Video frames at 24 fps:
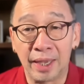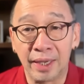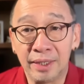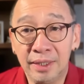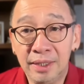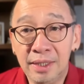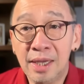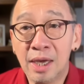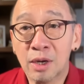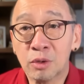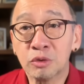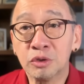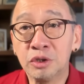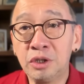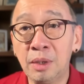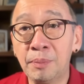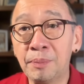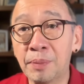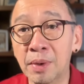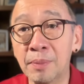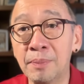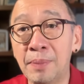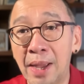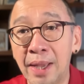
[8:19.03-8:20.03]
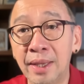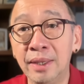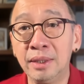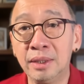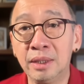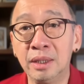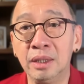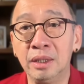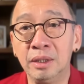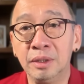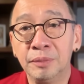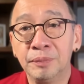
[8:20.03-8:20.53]
Nah, ini harus
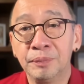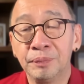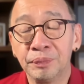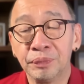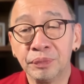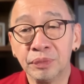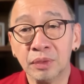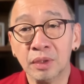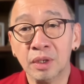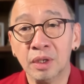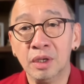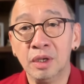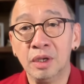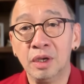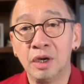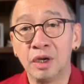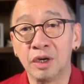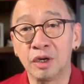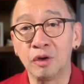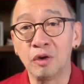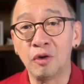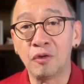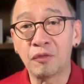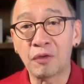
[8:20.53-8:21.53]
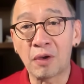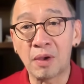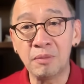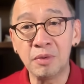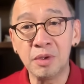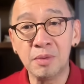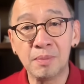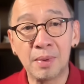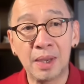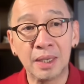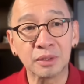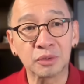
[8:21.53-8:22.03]
diperbaiki. Rio
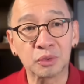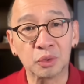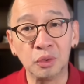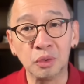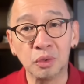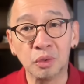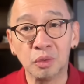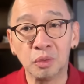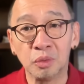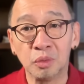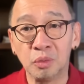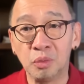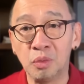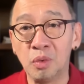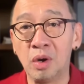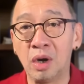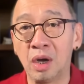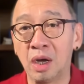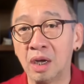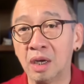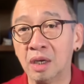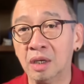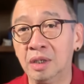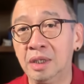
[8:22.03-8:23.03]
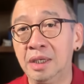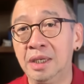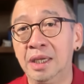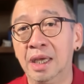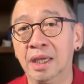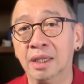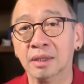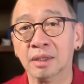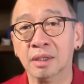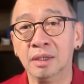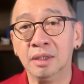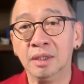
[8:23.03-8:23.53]
Fami masuk, wah
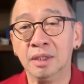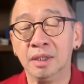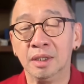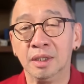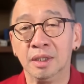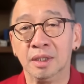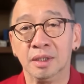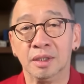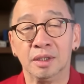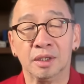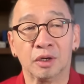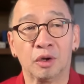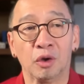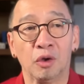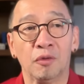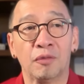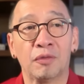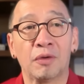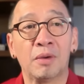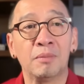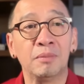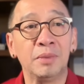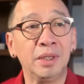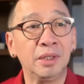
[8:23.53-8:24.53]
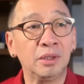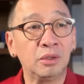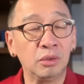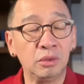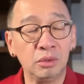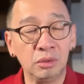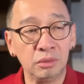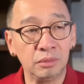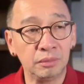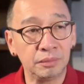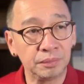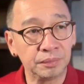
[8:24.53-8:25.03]
niat. Rio Fami
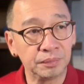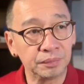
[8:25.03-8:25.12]
itu